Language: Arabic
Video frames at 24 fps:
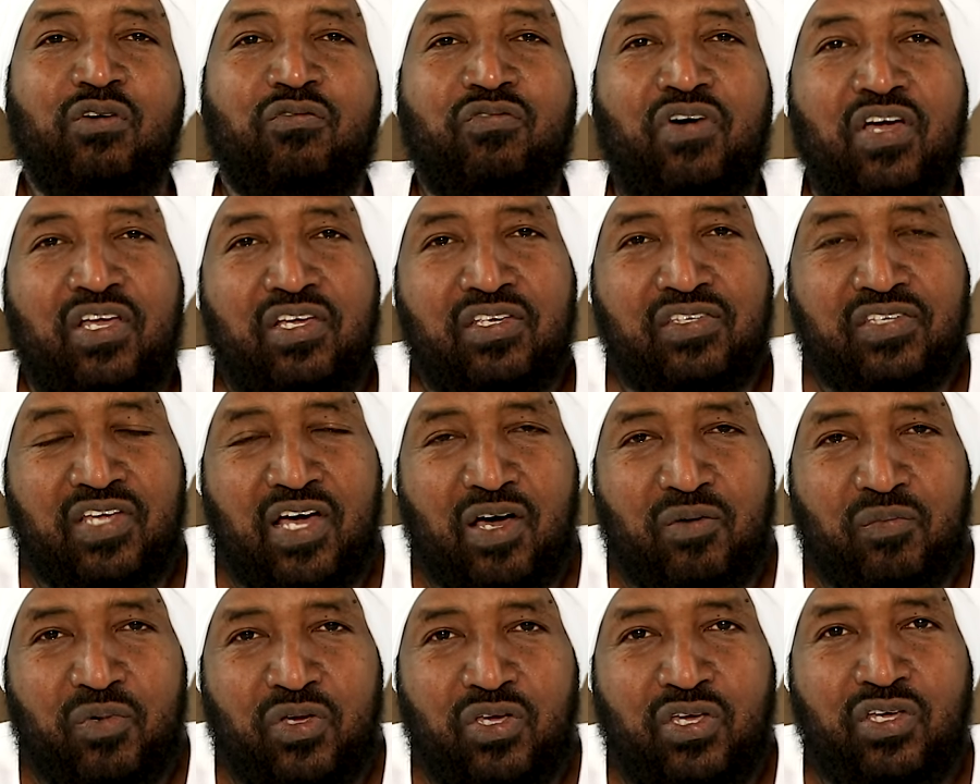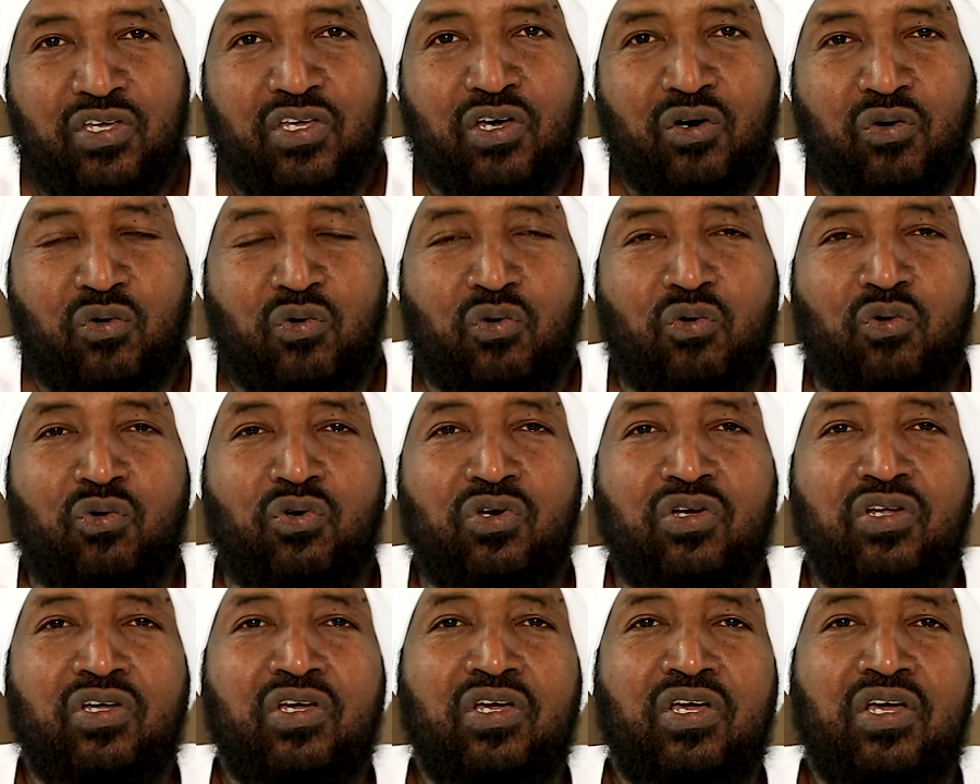فإذا به
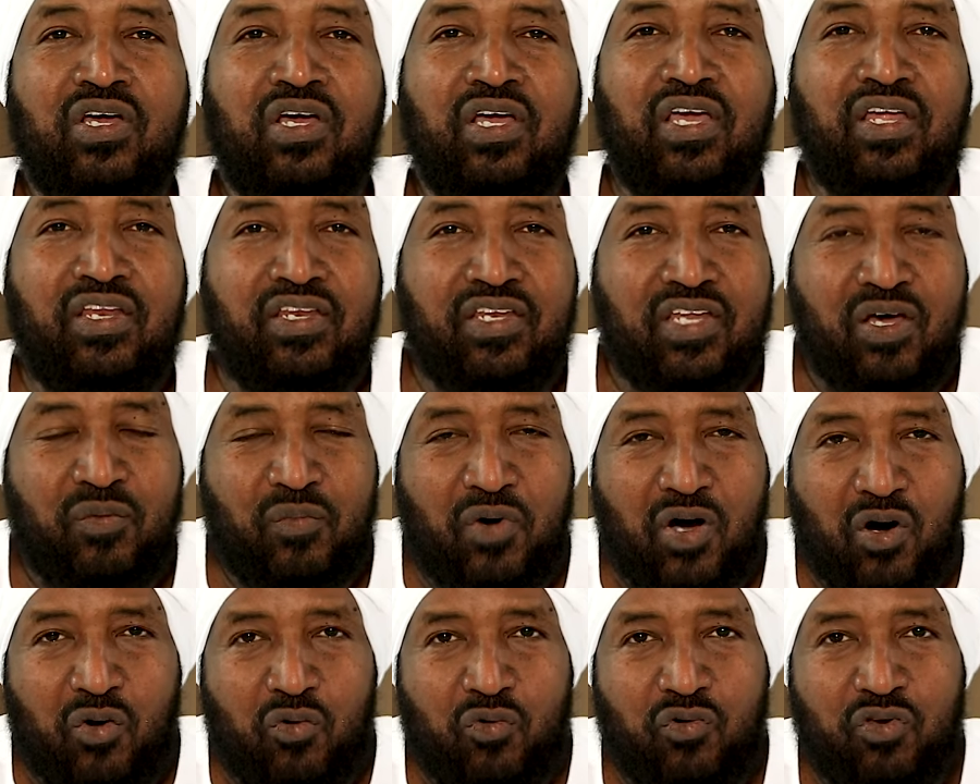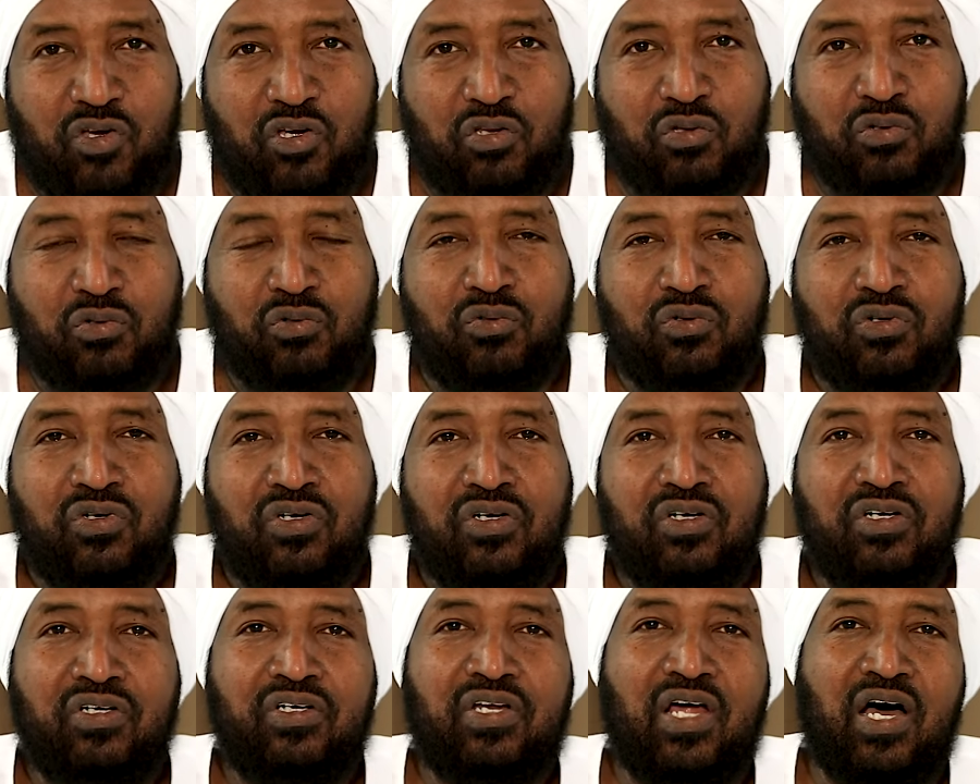يقول إنما أريد
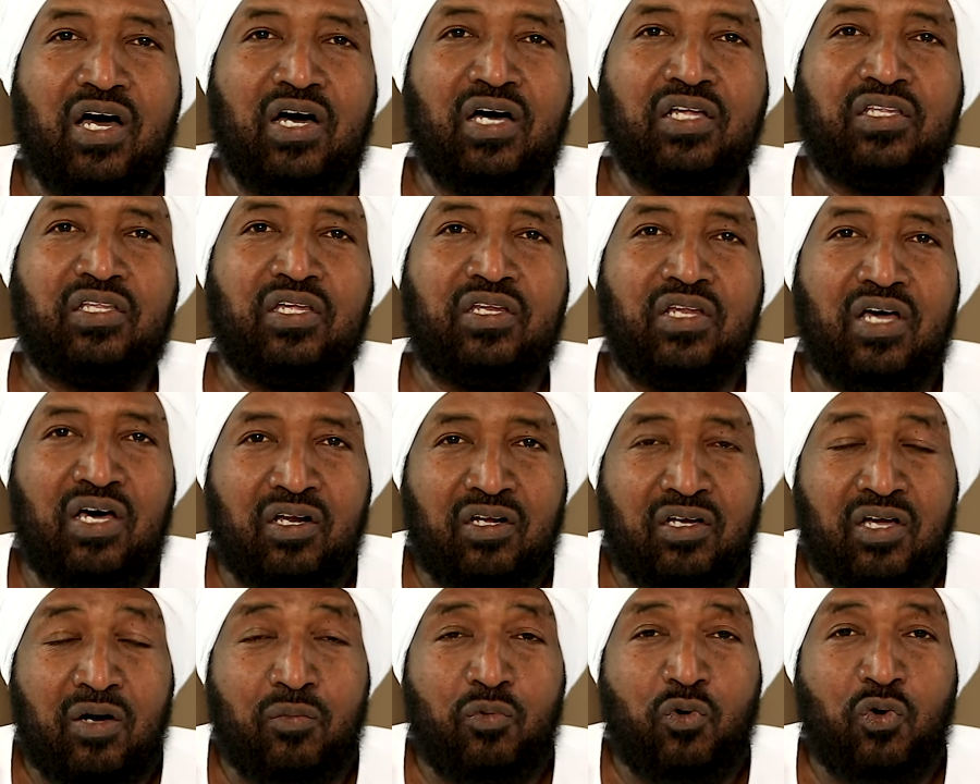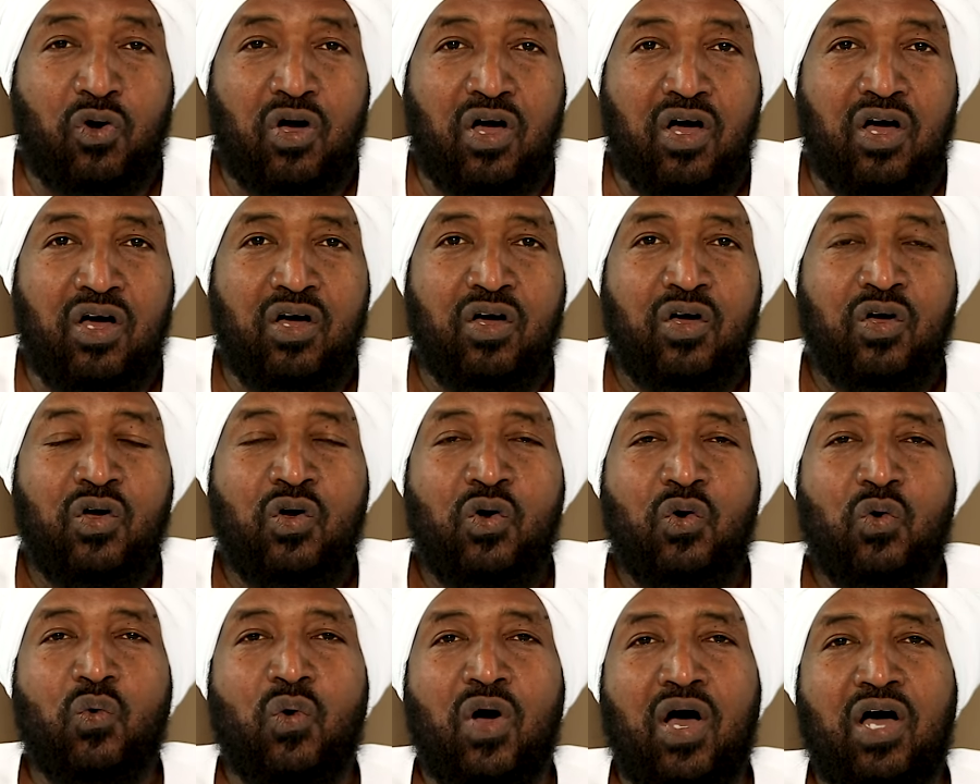ناقة أركبها
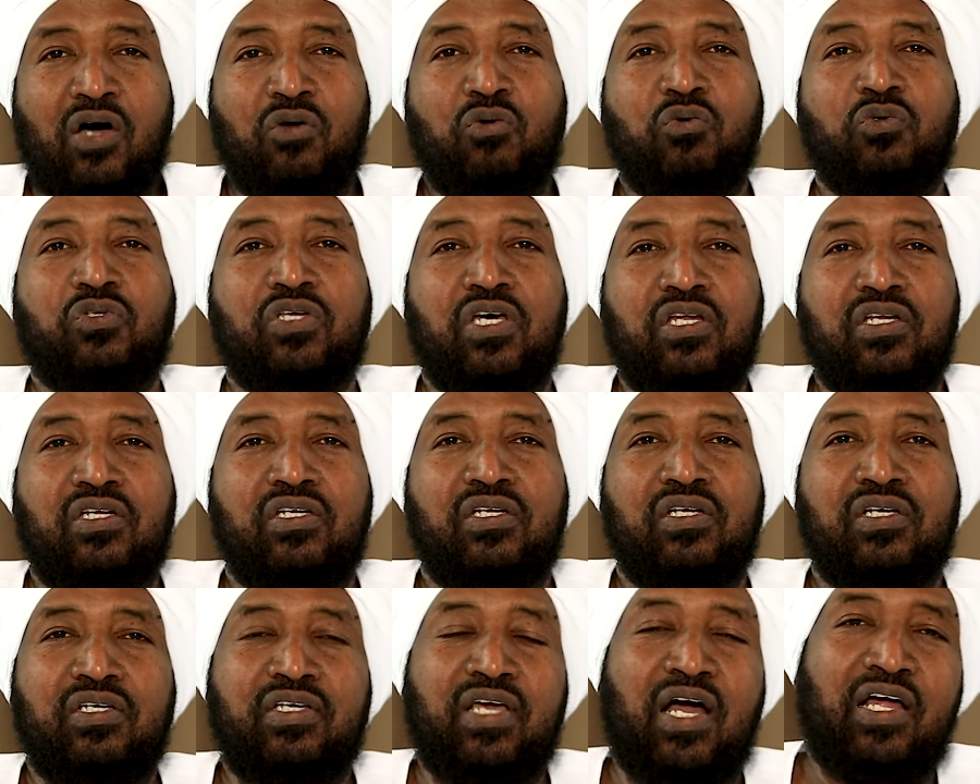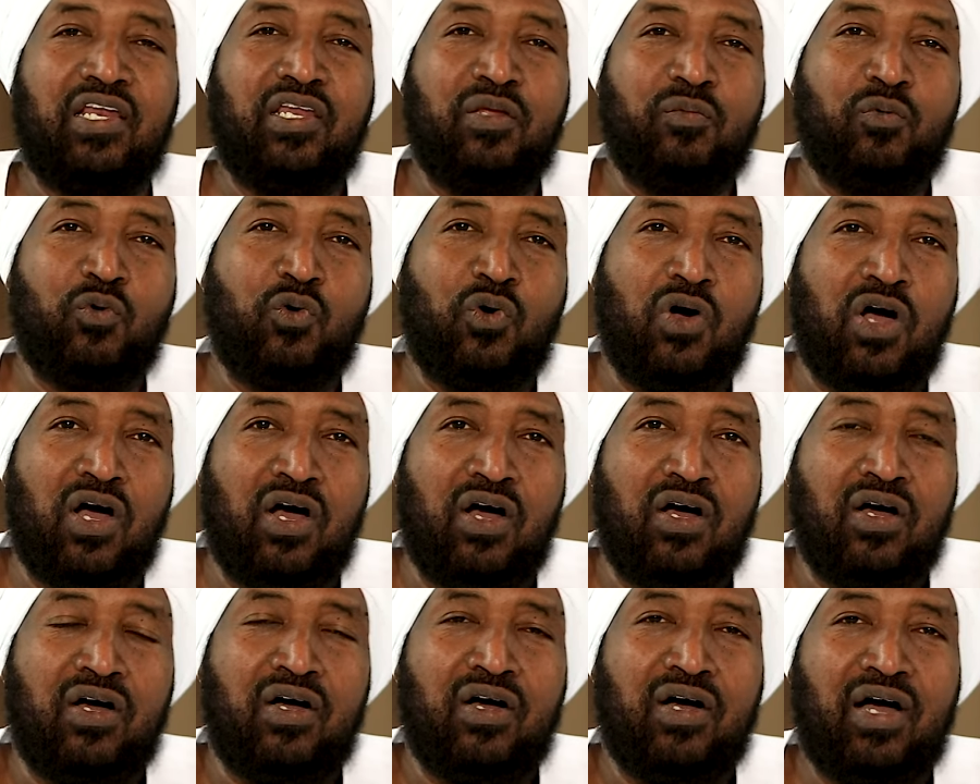وأعنزا
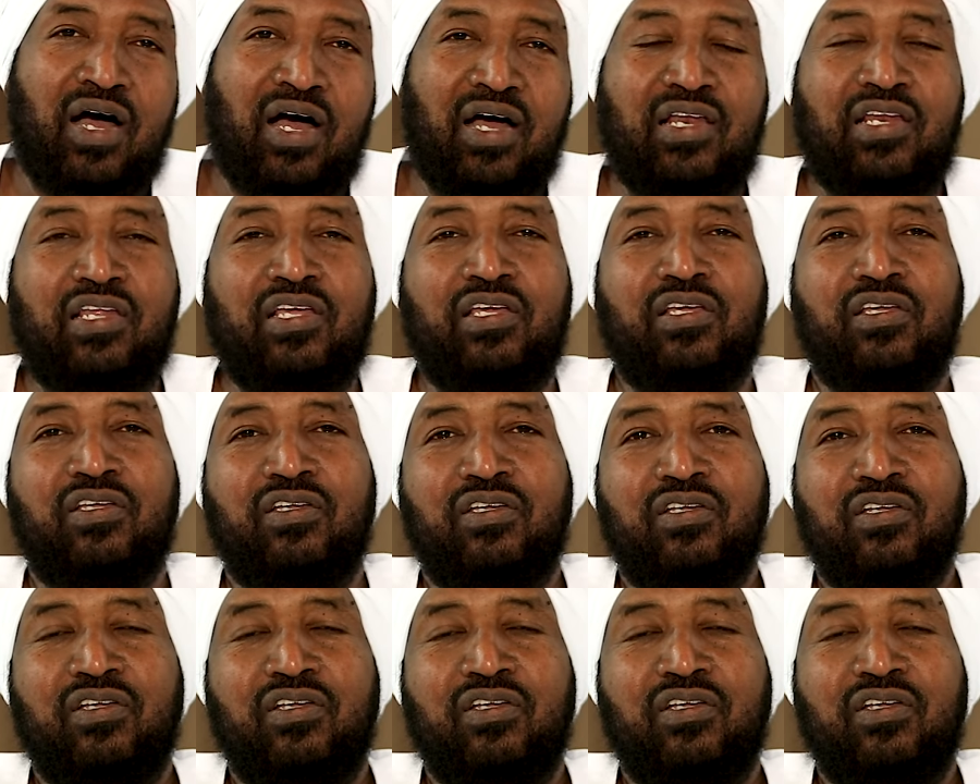يحلبها أهلي